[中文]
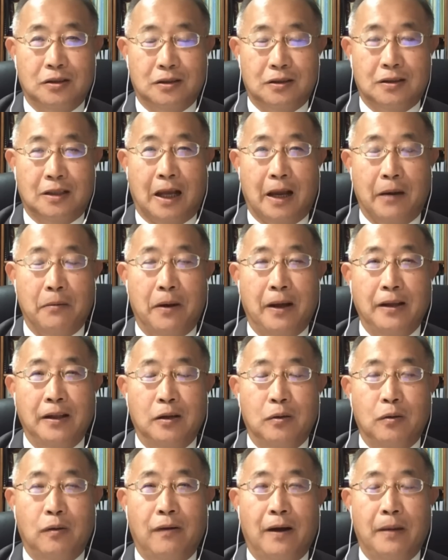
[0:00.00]
台湾的
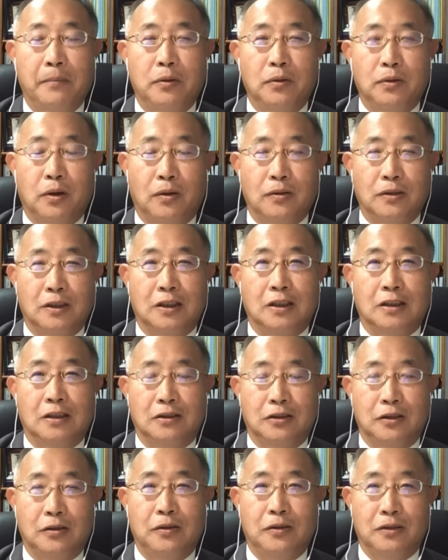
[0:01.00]
国防部统计，
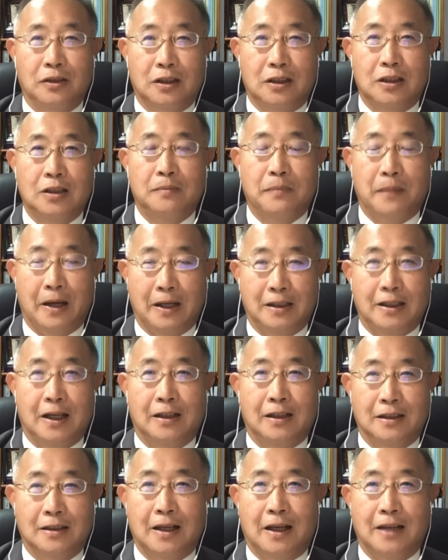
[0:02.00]
就有四百架
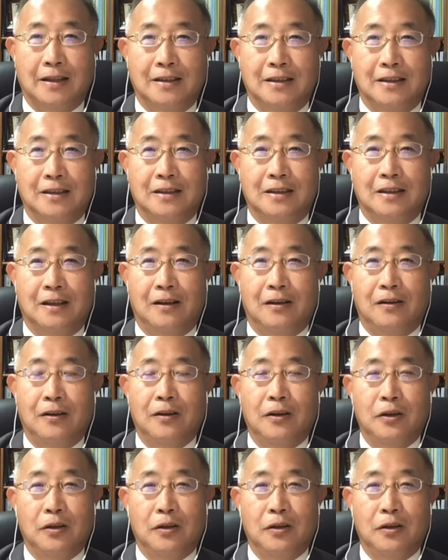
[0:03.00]
的战机，好，